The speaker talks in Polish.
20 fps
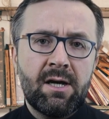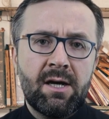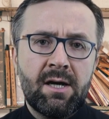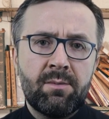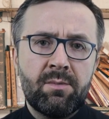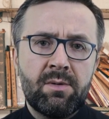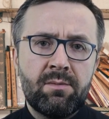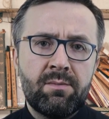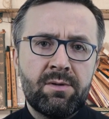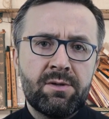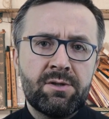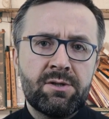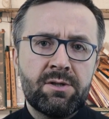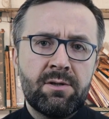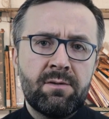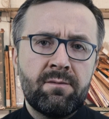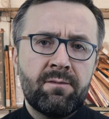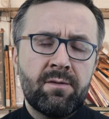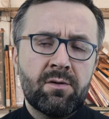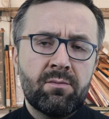aby być
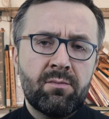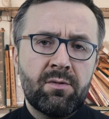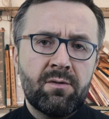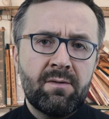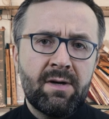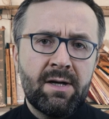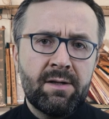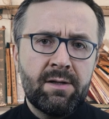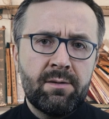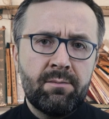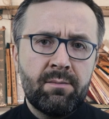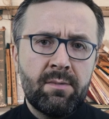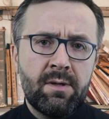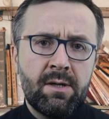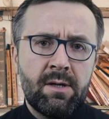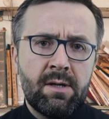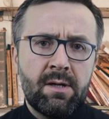informowanym